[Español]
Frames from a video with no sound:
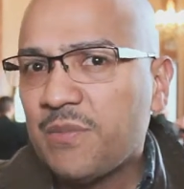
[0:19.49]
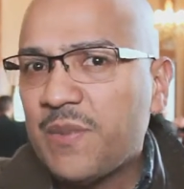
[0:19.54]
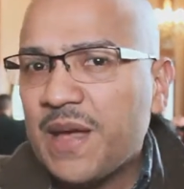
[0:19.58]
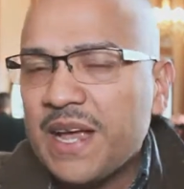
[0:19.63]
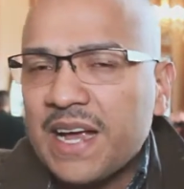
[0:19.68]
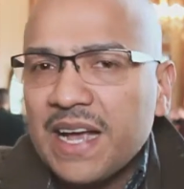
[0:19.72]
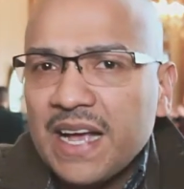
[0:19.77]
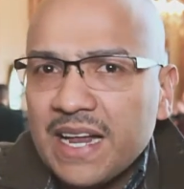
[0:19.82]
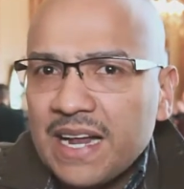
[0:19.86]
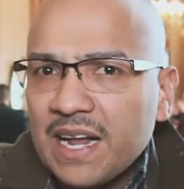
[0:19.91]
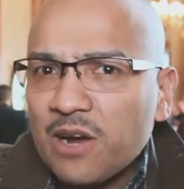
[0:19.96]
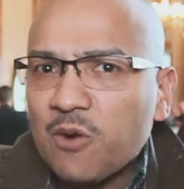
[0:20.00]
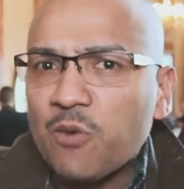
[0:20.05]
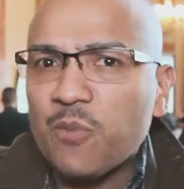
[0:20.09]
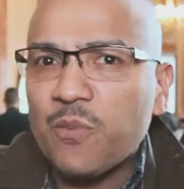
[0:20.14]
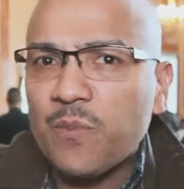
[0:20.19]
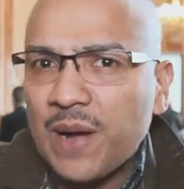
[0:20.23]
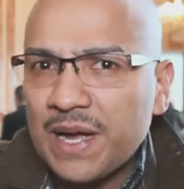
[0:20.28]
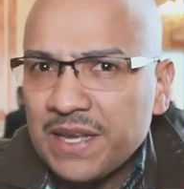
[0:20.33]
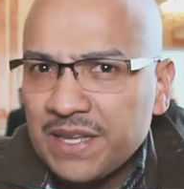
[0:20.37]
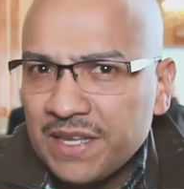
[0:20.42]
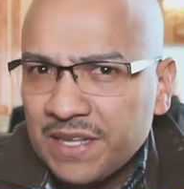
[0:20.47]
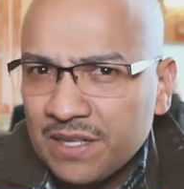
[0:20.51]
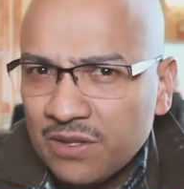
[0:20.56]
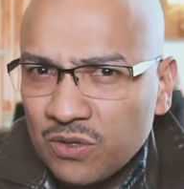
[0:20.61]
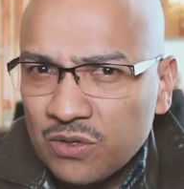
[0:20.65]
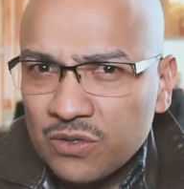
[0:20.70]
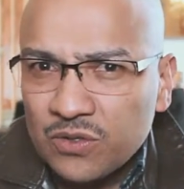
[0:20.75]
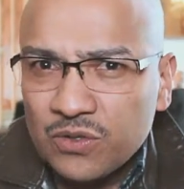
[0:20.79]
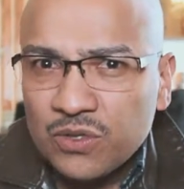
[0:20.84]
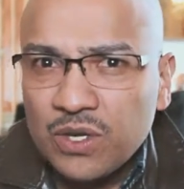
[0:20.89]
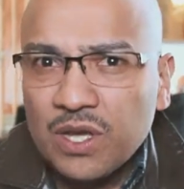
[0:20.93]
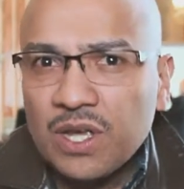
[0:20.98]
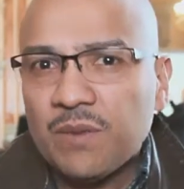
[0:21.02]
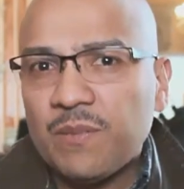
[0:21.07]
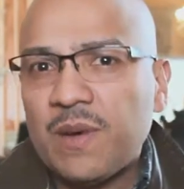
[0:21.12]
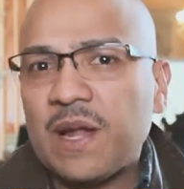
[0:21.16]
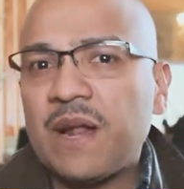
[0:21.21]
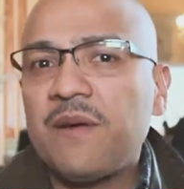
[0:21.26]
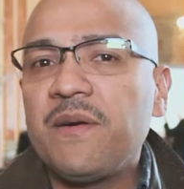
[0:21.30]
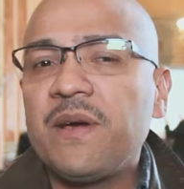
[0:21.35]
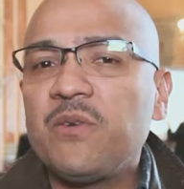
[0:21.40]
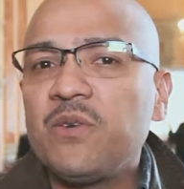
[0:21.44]
Vengan, acompáñennos,
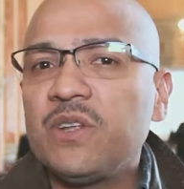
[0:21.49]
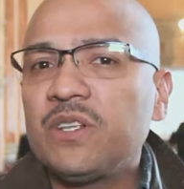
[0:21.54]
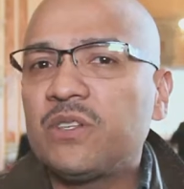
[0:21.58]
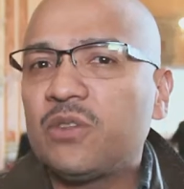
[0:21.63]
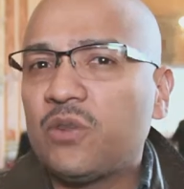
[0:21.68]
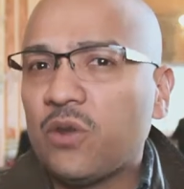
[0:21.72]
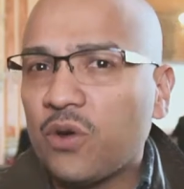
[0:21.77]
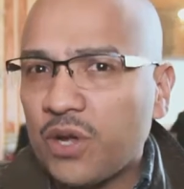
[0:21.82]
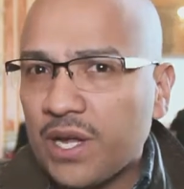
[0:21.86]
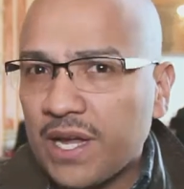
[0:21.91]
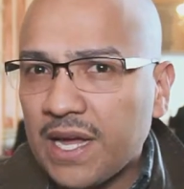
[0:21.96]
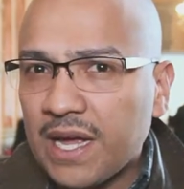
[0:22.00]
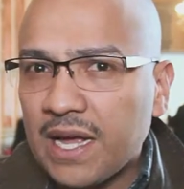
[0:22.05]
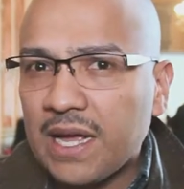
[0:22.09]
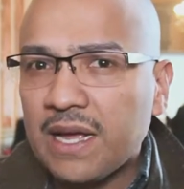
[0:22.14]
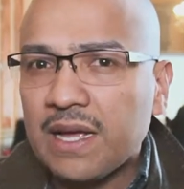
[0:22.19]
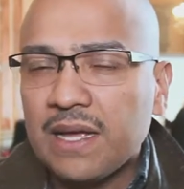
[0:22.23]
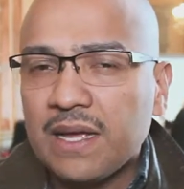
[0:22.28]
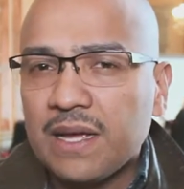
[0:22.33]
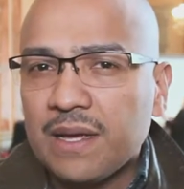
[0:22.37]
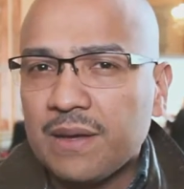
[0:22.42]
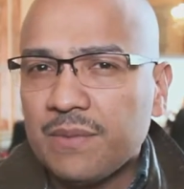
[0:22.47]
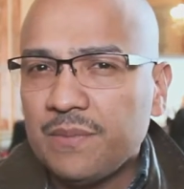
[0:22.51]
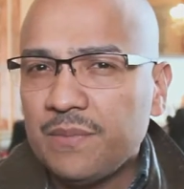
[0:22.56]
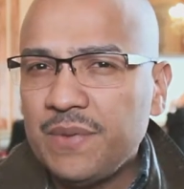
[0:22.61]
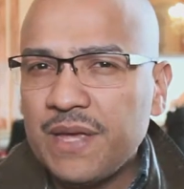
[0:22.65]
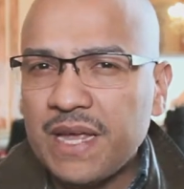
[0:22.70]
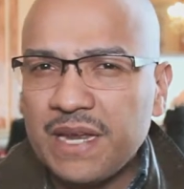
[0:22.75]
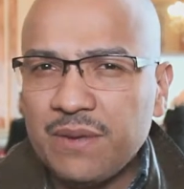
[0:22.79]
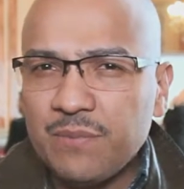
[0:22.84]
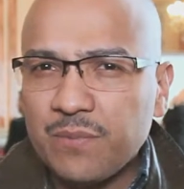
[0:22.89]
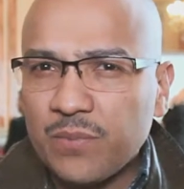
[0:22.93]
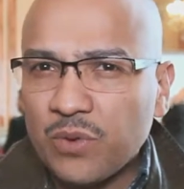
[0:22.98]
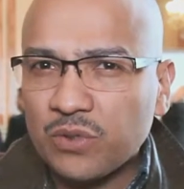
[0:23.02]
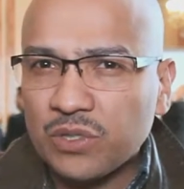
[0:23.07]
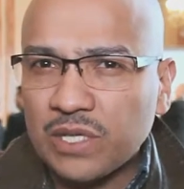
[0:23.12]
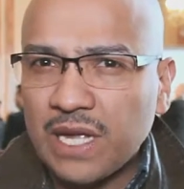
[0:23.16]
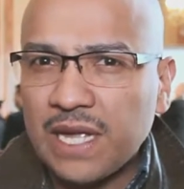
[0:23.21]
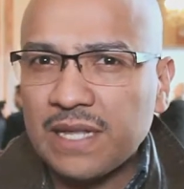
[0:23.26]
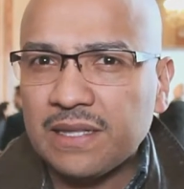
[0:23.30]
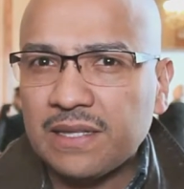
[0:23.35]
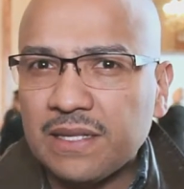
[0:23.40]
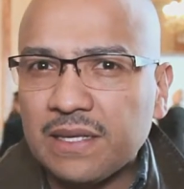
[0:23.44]
van a ver una historia bien
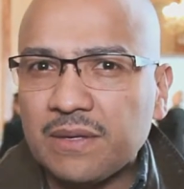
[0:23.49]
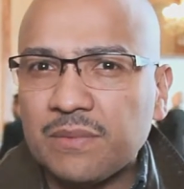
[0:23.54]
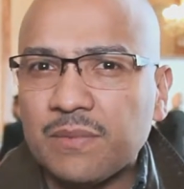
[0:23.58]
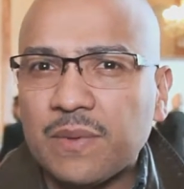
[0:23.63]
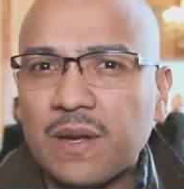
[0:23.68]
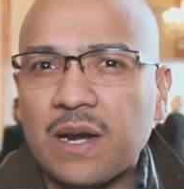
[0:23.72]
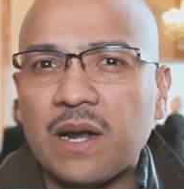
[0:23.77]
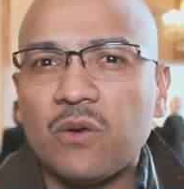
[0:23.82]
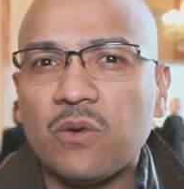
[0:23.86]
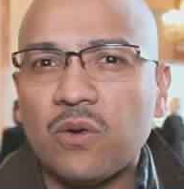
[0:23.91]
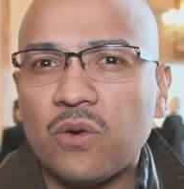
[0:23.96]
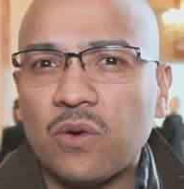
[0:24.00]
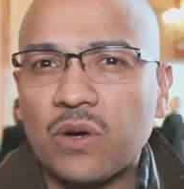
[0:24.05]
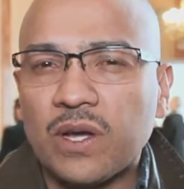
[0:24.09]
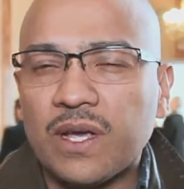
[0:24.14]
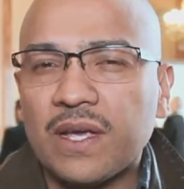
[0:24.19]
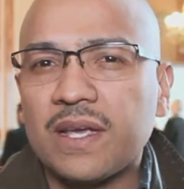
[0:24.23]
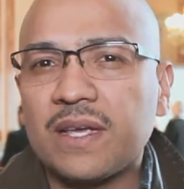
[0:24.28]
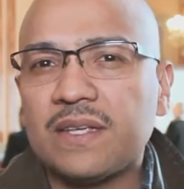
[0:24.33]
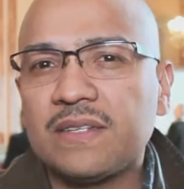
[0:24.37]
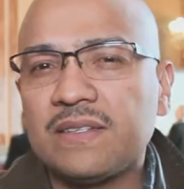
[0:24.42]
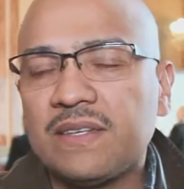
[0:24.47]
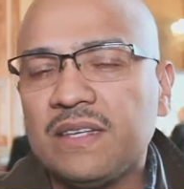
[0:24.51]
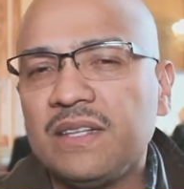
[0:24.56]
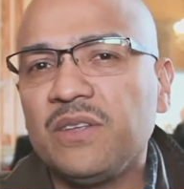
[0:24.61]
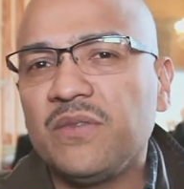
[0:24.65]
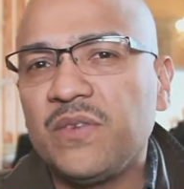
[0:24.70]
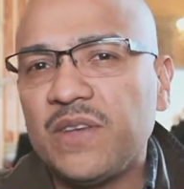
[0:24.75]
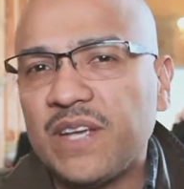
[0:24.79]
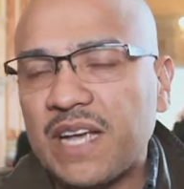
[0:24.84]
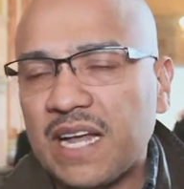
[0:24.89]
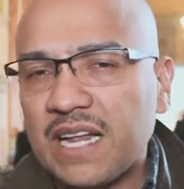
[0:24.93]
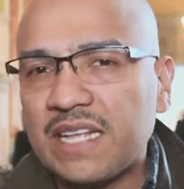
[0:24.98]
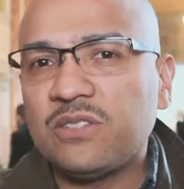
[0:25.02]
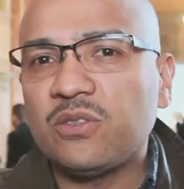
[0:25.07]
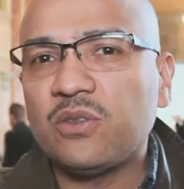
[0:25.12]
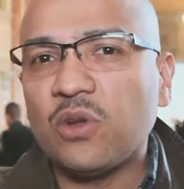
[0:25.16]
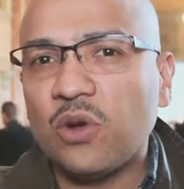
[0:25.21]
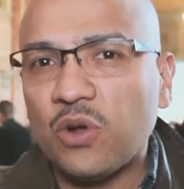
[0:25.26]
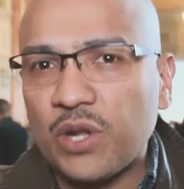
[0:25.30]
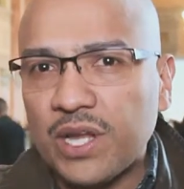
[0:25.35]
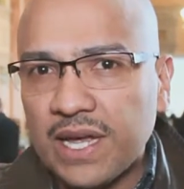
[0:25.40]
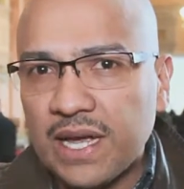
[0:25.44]
importante para lo que significa la
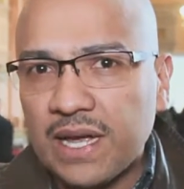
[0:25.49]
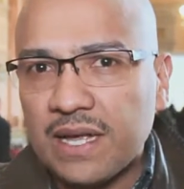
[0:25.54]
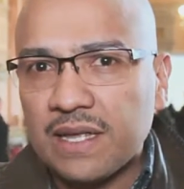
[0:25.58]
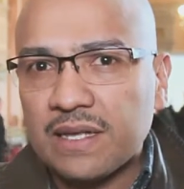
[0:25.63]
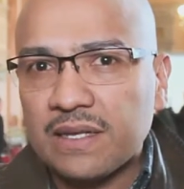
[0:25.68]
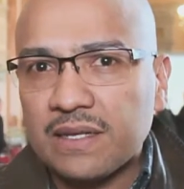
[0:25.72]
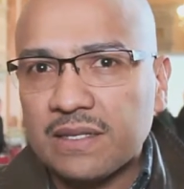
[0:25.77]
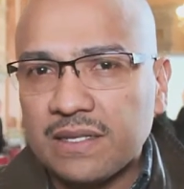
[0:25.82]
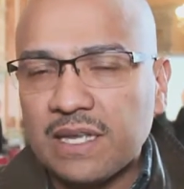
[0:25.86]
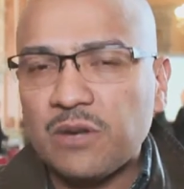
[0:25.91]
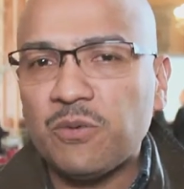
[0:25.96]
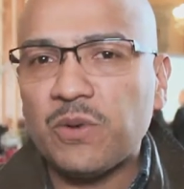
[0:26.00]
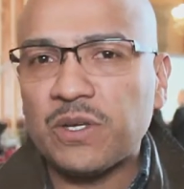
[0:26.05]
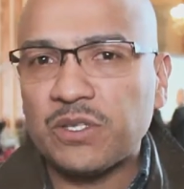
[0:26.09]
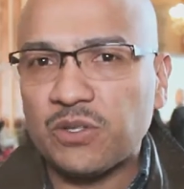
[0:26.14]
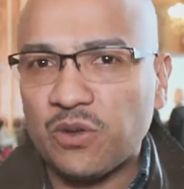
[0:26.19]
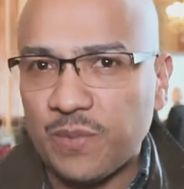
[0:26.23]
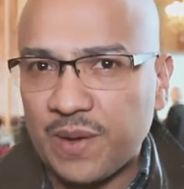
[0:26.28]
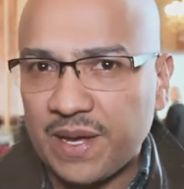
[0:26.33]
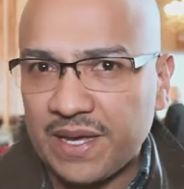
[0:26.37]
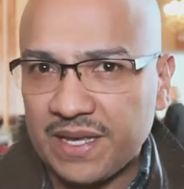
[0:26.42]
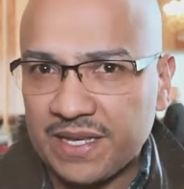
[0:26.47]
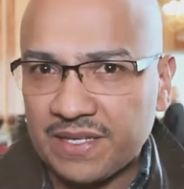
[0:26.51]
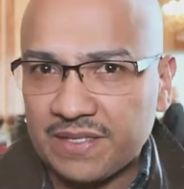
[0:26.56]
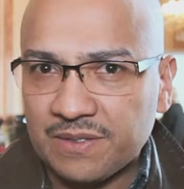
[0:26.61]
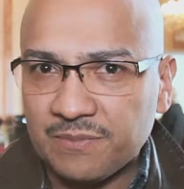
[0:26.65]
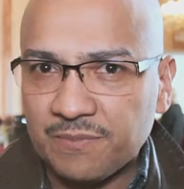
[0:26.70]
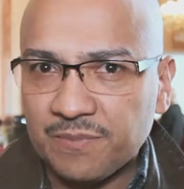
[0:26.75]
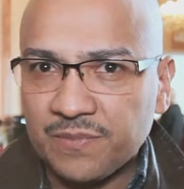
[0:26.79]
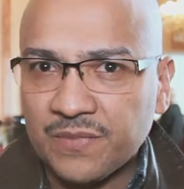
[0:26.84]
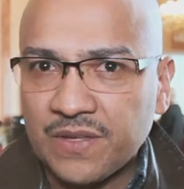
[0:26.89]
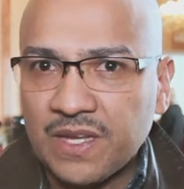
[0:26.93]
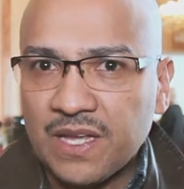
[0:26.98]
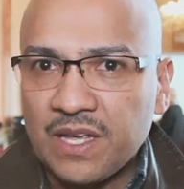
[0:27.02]
historia de nuestro país